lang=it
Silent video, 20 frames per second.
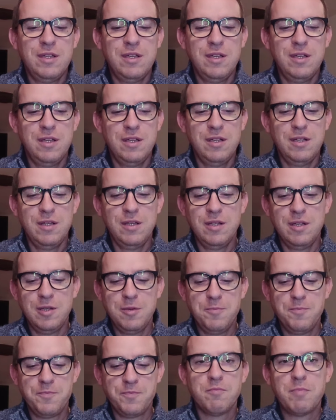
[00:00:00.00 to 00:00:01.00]

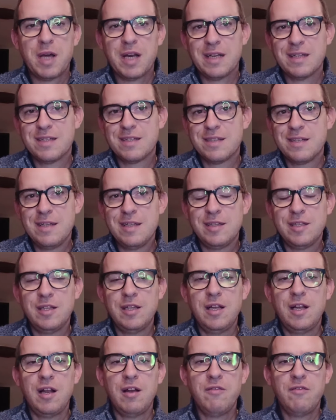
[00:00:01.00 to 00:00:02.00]
di parassiti
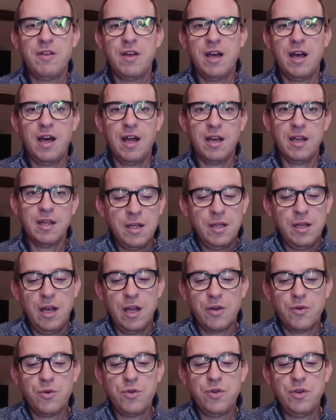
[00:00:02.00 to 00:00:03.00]
dell'alveare
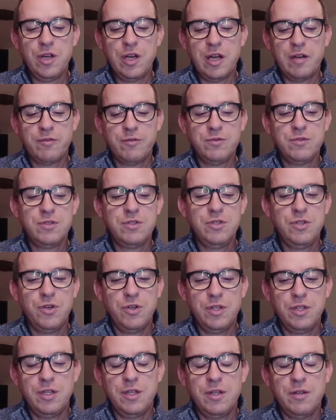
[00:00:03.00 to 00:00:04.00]
la cui unica
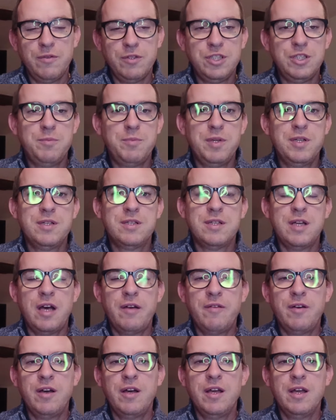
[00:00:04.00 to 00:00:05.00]
funzione si
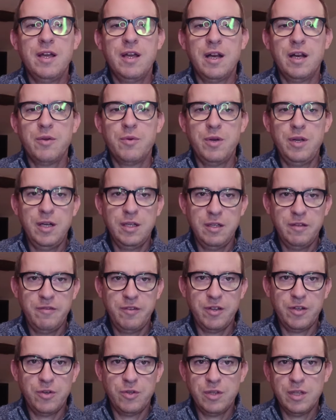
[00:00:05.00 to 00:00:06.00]
pensava era quella di
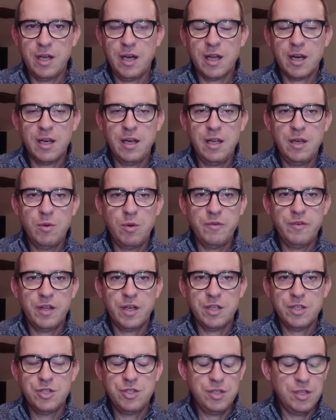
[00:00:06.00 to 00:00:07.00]
fecondare le nuove
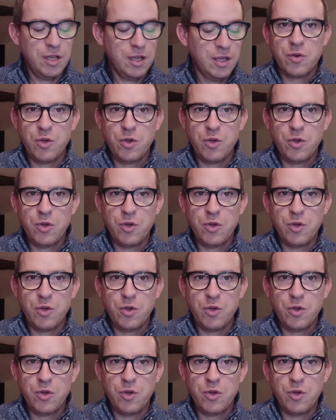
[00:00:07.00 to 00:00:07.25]
regine.